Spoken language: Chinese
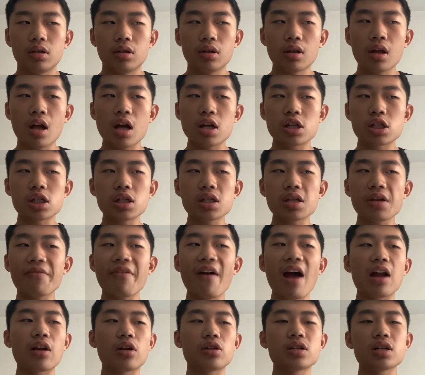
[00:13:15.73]
那事情
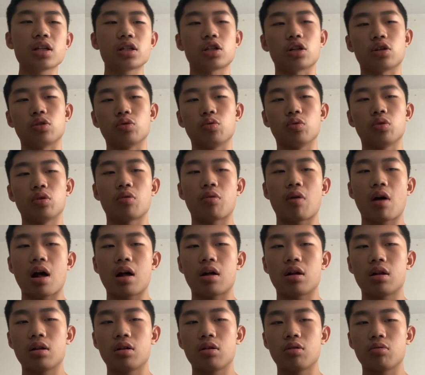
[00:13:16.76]
发展到这个程度的
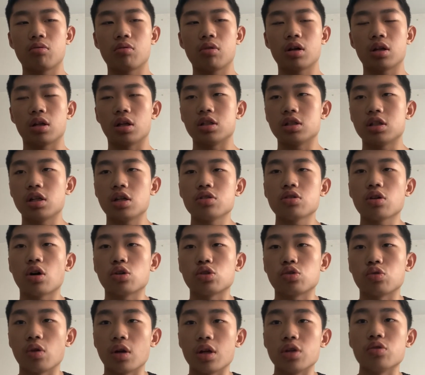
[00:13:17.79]
话。我可能真的就要
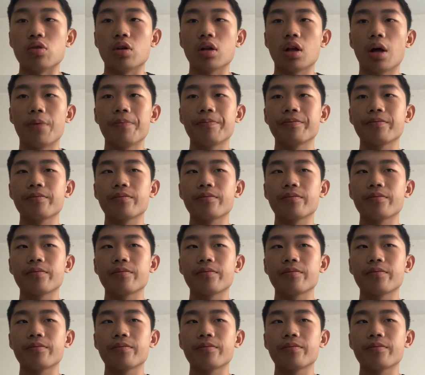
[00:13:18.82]
说一说了，